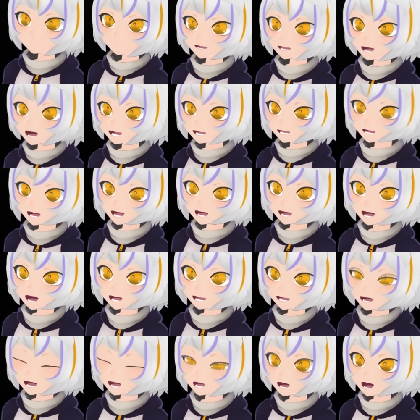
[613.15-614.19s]
Corre chui, corre chui,
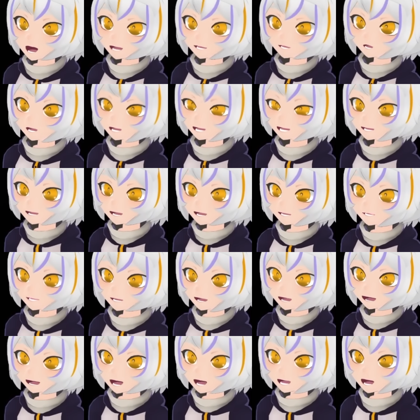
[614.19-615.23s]
corre chui Y debo de
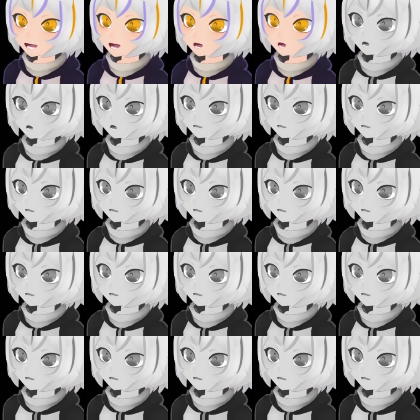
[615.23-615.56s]
llegar, ¿no?